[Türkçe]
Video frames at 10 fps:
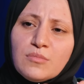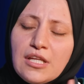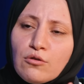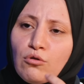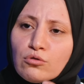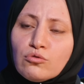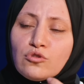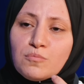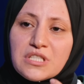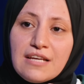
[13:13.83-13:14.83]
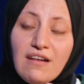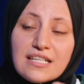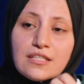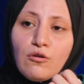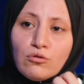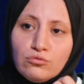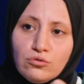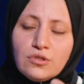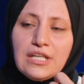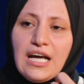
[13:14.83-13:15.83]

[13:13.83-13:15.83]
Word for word: mı diye korktuğunuz bir şey varsa onu